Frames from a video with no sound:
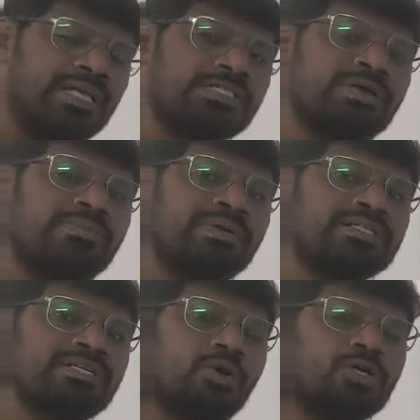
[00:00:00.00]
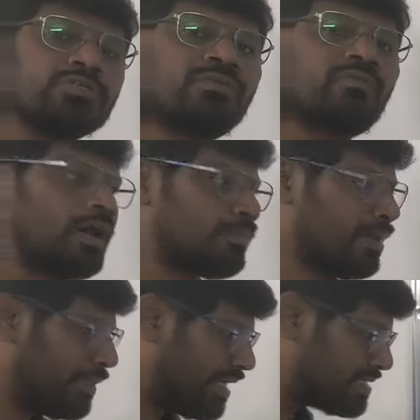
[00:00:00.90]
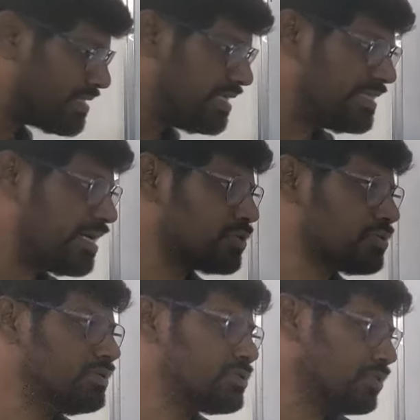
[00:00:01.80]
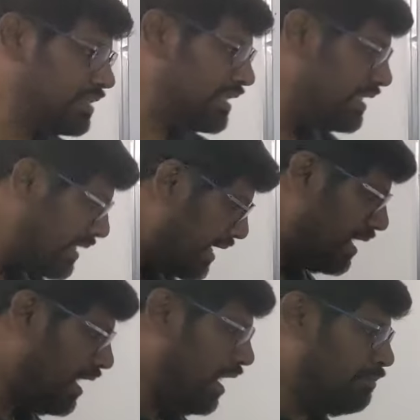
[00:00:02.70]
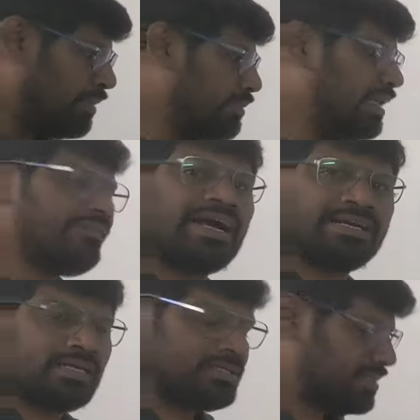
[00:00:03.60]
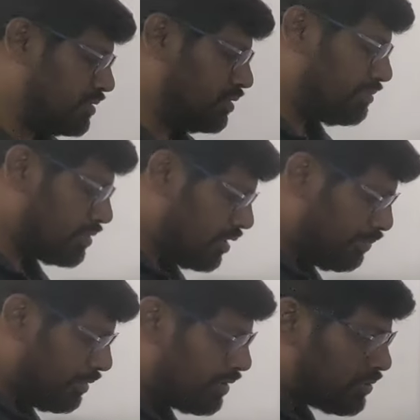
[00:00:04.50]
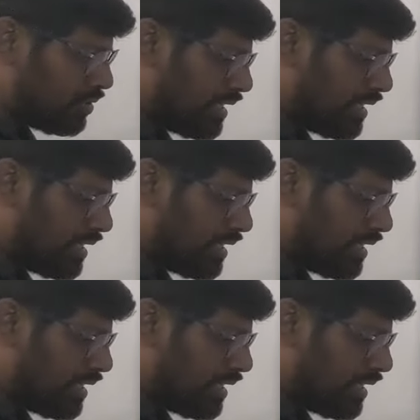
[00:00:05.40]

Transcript: ఏ ప్లస్ బి ప్లస్ సి హోల్ స్క్వేర్ ఫార్ములా అప్లై చేస్తే ఇదే వస్తుంది సో దీన్ని మనం ఇలా ఫ్యాక్టరైజ్ చేస్తున్నాం సో ఇప్పుడు మీరు